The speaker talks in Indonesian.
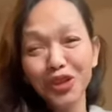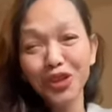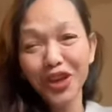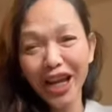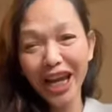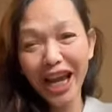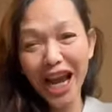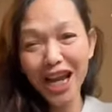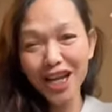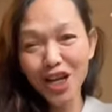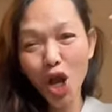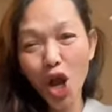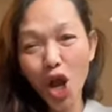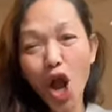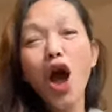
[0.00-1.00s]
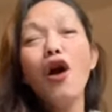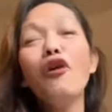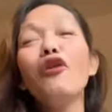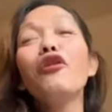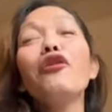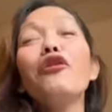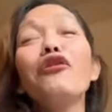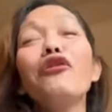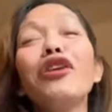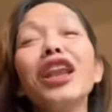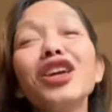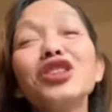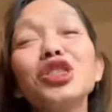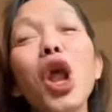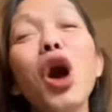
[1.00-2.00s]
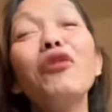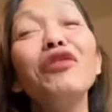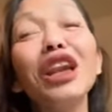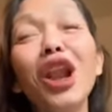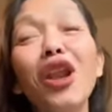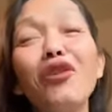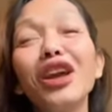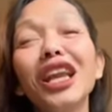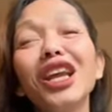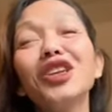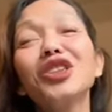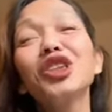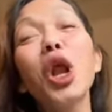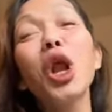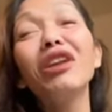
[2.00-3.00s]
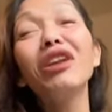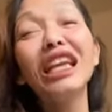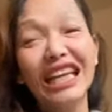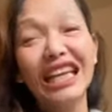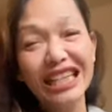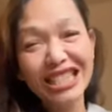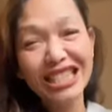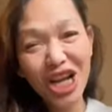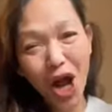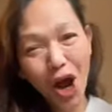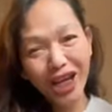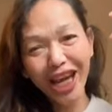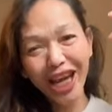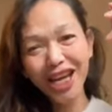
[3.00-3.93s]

ya. Willing slow, willing slowly, oke? Okay?